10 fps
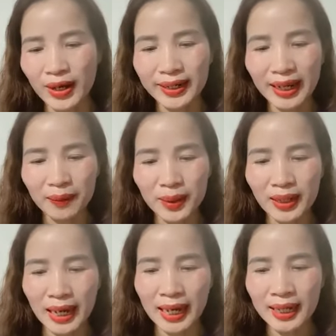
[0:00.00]
Và đặc
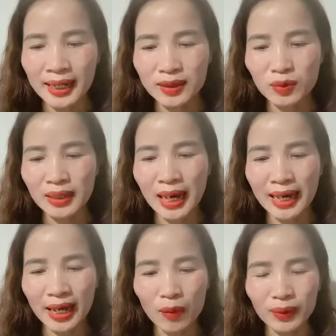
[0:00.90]
biệt là chúng ta
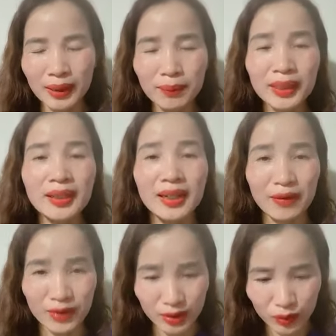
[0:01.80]
hãy học cách bắt
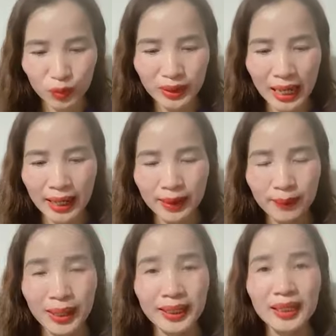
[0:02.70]
tiền làm việc cho chúng ta
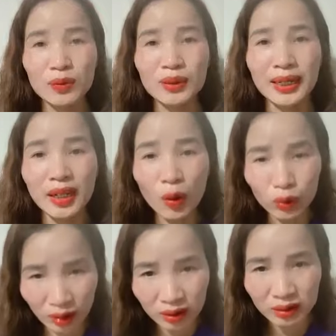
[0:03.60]
bằng cách là chúng ta
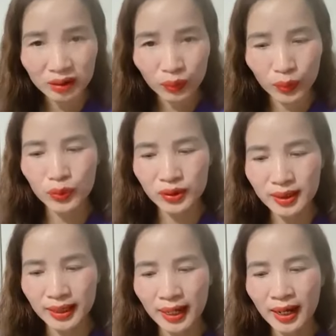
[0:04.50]
đầu tư quý chú
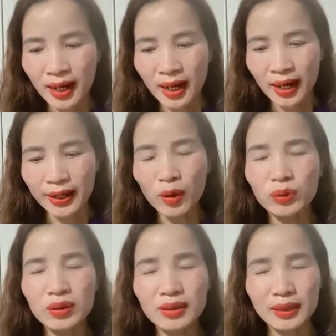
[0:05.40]
anh chị nhá.
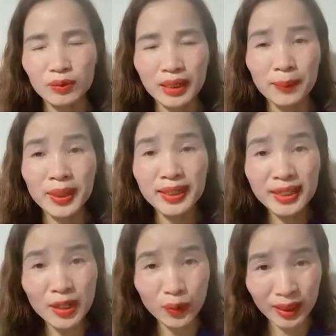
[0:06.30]
Đầu tư là chúng ta
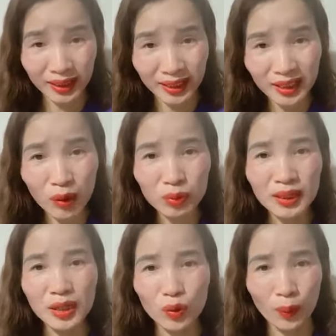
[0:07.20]
biết điều khiển cái
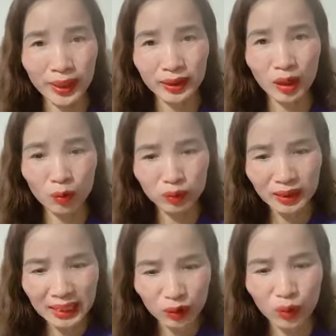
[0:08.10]
đồng tiền của mình,
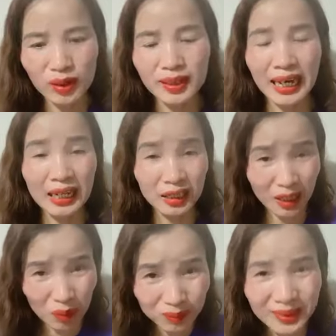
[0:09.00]
đồng tiền của người
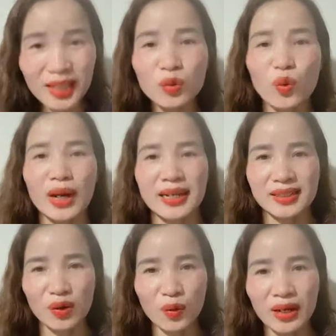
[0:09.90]
khác, đồng tiền của
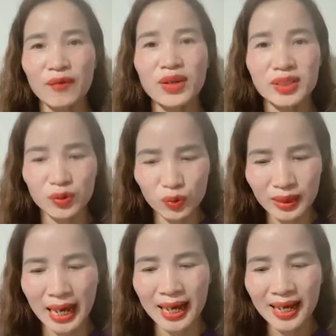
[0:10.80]
cả xã hội làm việc cho
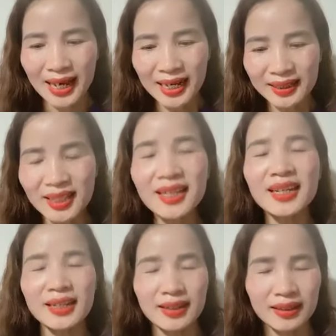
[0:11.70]
chúng ta
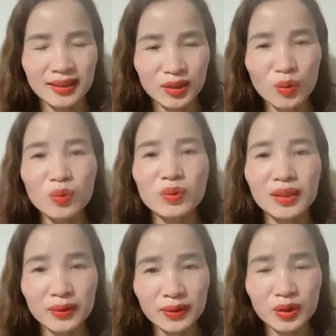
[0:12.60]
thì
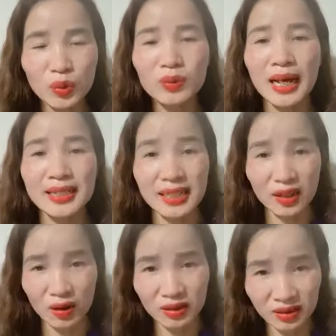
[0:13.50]
chúng chúng ta
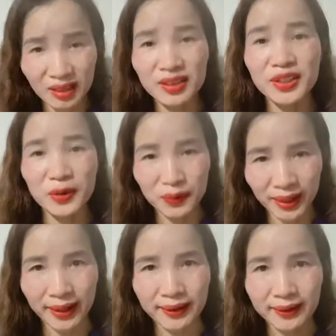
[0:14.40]
sẽ có rất nhiều
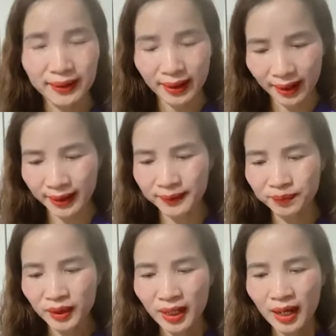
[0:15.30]
tiền. Đấy.